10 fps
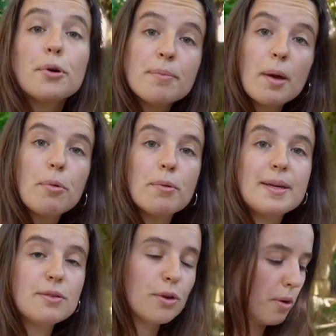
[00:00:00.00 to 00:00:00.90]
première
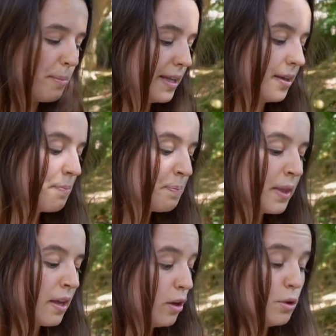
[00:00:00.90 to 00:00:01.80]
promesse de campagne.
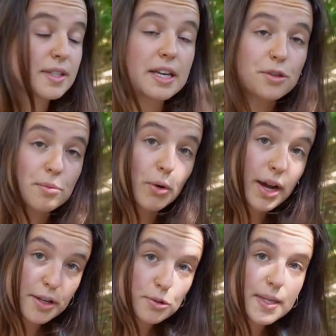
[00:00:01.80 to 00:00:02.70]
Le stationnement
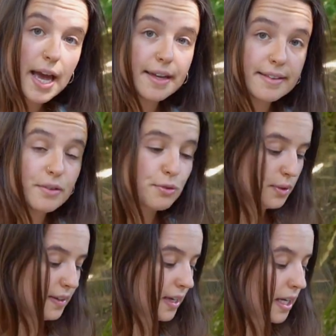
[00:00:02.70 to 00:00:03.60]
gratuit a été
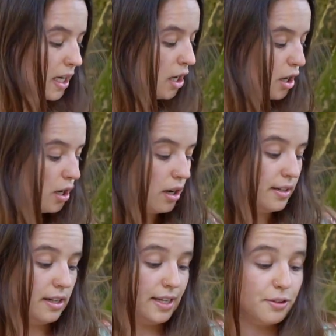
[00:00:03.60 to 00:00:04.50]
voté.
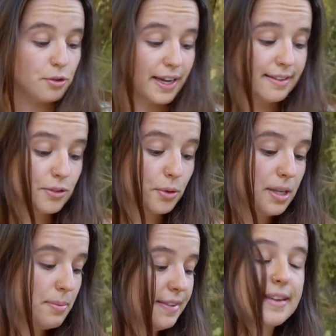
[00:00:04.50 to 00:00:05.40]
Il devrait être
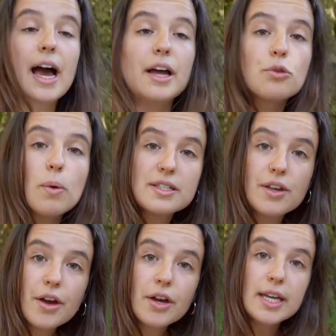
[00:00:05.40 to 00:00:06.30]
limité à 3
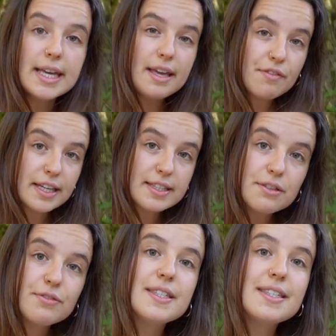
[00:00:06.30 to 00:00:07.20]
heures et
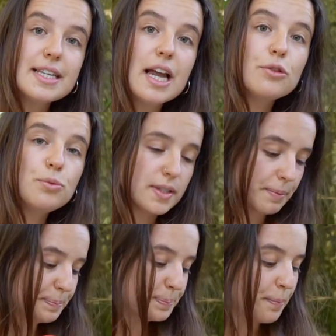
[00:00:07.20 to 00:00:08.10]
effectif d'ici la Toussaint.
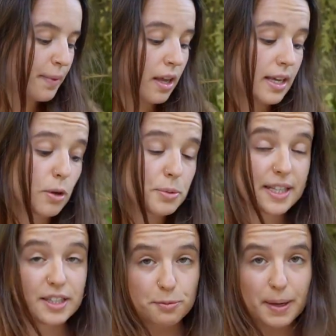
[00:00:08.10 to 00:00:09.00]

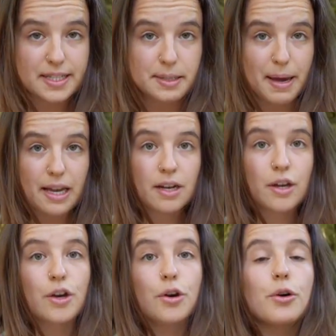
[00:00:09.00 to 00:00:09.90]
L'objectif principal,
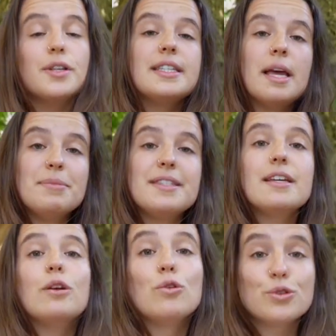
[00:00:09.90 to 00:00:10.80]

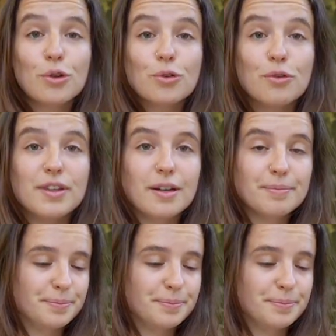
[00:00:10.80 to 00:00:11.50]
redynamiser le centre-ville.